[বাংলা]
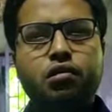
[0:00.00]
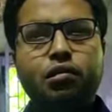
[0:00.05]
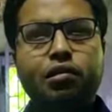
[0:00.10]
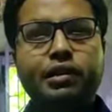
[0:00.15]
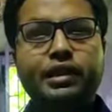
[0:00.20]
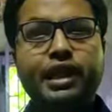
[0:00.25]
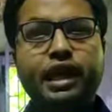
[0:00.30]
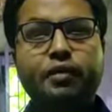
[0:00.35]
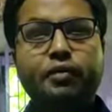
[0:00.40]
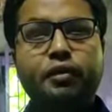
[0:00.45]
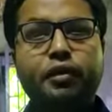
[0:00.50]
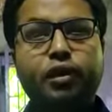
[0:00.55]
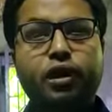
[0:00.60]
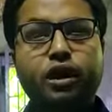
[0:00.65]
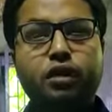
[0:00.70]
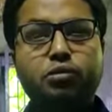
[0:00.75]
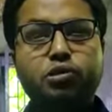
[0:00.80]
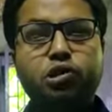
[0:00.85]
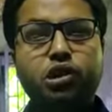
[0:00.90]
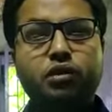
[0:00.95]
হলদিয়া
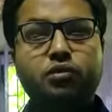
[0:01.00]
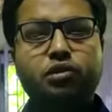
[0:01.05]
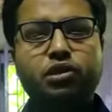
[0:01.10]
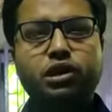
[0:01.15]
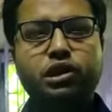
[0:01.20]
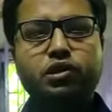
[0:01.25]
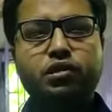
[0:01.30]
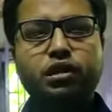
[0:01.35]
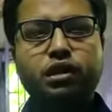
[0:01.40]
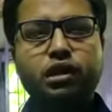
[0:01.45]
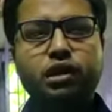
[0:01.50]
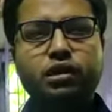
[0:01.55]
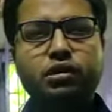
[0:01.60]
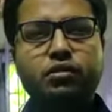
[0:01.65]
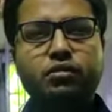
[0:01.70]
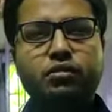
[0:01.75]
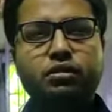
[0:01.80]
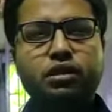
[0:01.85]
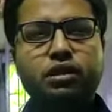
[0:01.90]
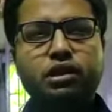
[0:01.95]
বিবেকানন্দ মিশনে ভর্তি হই
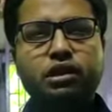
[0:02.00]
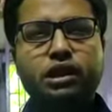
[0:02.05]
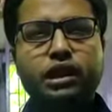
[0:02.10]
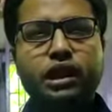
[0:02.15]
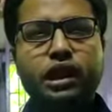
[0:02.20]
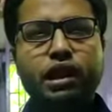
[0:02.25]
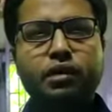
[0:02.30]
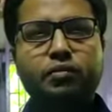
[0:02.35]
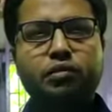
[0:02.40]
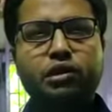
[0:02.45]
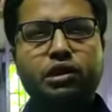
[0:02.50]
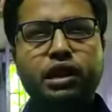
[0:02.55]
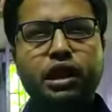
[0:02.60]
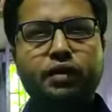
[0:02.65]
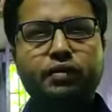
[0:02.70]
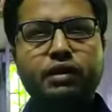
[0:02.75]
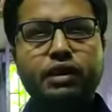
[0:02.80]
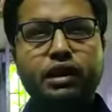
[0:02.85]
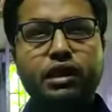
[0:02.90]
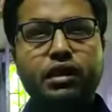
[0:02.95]
সেখানে পড়তে
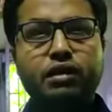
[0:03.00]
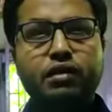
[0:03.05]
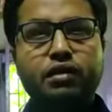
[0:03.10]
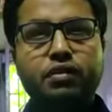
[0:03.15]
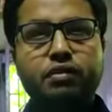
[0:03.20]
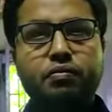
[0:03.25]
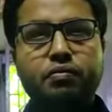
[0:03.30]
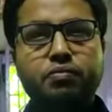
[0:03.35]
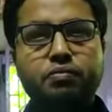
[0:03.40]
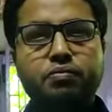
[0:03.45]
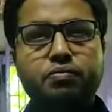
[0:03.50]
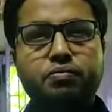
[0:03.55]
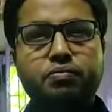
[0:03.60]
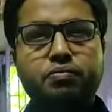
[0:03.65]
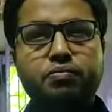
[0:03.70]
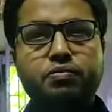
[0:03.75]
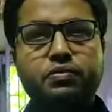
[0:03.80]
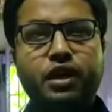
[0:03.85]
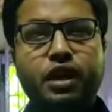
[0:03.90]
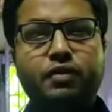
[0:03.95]
আমি
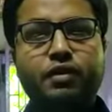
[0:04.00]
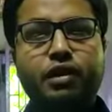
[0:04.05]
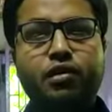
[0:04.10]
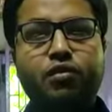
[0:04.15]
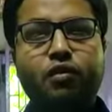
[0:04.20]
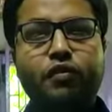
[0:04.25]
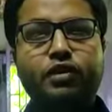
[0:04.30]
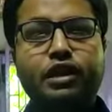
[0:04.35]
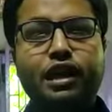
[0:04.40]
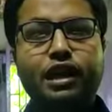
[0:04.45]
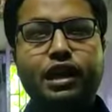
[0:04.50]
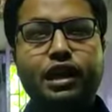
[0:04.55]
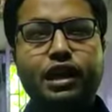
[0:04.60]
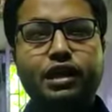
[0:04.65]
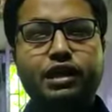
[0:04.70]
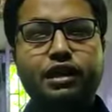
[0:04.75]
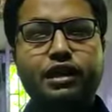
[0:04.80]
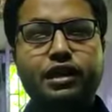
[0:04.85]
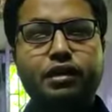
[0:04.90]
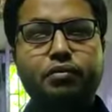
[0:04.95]
আবার কবিতা
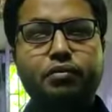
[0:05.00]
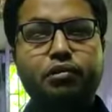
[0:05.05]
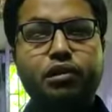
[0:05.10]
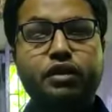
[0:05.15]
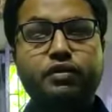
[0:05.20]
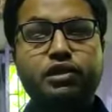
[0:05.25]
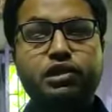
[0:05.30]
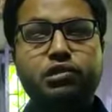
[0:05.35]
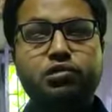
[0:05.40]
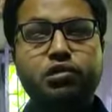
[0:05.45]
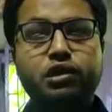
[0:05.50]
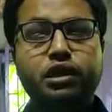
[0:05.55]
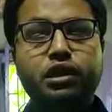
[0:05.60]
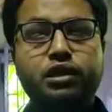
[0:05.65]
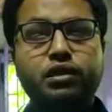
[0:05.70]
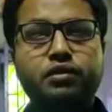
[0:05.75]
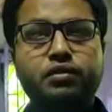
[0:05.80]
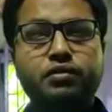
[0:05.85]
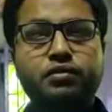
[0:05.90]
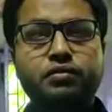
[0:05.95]
লেখার দিকে মনোনিবেশ করি
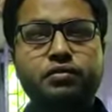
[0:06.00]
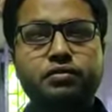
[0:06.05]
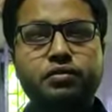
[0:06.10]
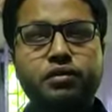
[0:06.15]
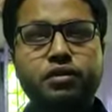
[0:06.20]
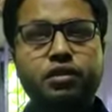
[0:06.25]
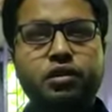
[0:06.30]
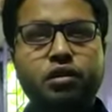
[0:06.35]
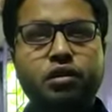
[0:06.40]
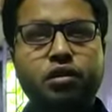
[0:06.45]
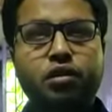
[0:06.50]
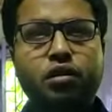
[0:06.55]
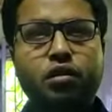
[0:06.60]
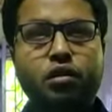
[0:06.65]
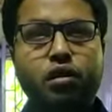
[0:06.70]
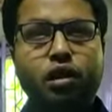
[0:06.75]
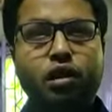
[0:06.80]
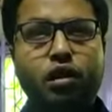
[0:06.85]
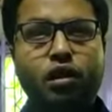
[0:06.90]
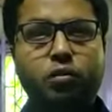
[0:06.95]

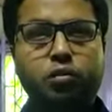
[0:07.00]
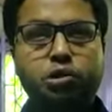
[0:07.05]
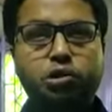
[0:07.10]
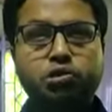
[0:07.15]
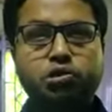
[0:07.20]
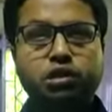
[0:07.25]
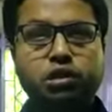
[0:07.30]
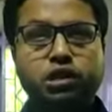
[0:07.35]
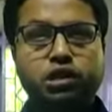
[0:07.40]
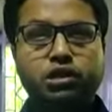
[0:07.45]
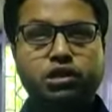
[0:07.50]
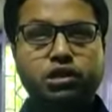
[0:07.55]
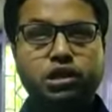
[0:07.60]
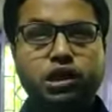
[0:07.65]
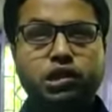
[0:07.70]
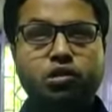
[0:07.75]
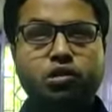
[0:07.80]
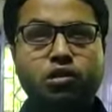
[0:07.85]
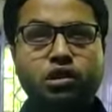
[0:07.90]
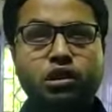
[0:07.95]
অবশ্যই
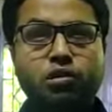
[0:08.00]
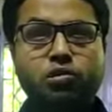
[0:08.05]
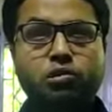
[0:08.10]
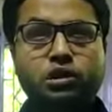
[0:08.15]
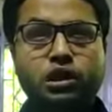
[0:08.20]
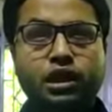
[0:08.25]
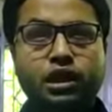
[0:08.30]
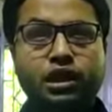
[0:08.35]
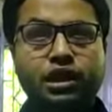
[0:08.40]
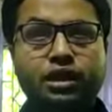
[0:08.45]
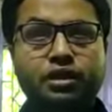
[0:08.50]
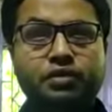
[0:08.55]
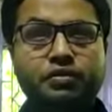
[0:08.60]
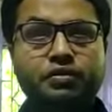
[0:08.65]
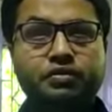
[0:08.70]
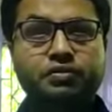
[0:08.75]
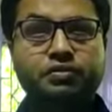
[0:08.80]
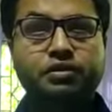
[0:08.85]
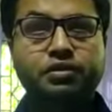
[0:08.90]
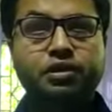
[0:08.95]
শিক্ষকদের উৎসাহী
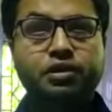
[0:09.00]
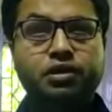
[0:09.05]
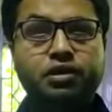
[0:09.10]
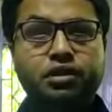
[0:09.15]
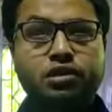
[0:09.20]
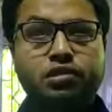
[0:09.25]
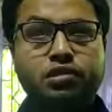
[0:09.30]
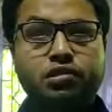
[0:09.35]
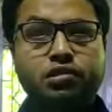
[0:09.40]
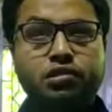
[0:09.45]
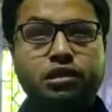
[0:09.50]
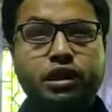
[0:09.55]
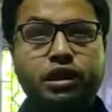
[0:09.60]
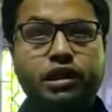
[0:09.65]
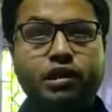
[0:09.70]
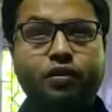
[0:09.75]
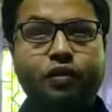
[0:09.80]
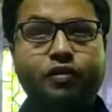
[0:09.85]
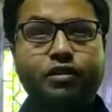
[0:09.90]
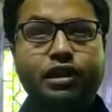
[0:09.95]
তো
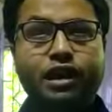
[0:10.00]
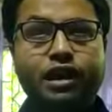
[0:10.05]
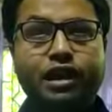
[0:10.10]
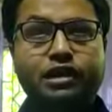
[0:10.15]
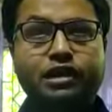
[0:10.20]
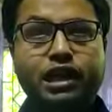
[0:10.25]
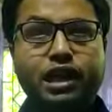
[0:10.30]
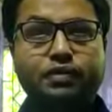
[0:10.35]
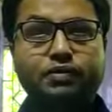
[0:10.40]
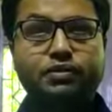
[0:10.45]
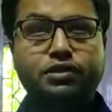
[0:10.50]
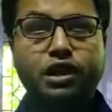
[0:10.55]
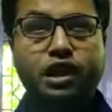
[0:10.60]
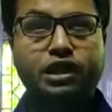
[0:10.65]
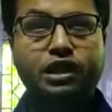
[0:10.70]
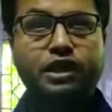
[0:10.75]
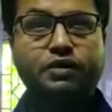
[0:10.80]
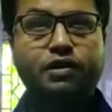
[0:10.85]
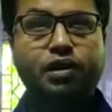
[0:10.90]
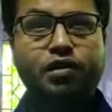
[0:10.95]
একটি কবিতা লিখেছিলাম
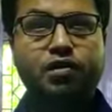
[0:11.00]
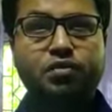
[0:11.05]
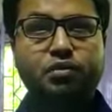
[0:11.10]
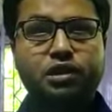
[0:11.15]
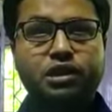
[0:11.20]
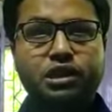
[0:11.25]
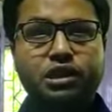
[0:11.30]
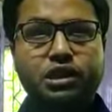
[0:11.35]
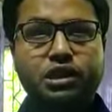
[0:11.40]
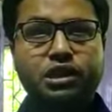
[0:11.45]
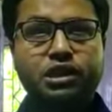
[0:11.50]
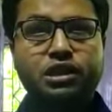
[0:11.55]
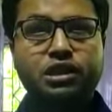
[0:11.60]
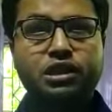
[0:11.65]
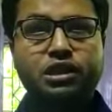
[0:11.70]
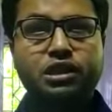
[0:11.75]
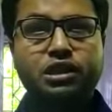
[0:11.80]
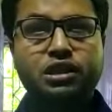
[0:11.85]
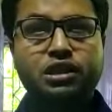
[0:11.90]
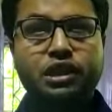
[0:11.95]
স্বাধীন ভারতবাসী
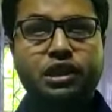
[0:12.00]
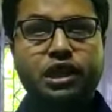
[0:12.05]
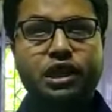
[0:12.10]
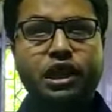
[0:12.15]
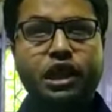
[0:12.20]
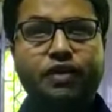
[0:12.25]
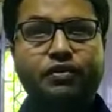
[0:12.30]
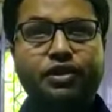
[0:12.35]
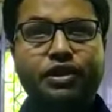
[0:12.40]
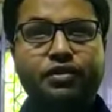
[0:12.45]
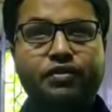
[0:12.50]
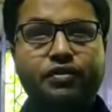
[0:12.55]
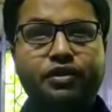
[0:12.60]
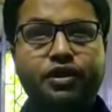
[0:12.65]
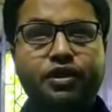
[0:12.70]
সেখানে আমি